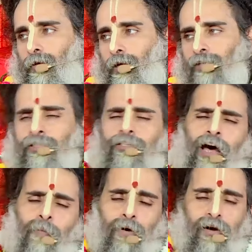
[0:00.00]

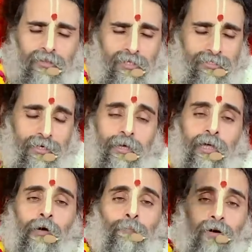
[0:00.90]
अष्टदा प्रकृति से
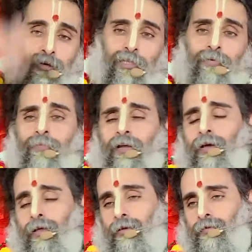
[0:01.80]
एक प्रकृति भी मिल
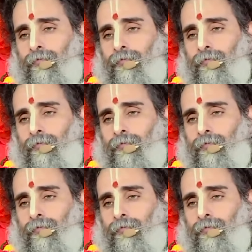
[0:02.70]
गई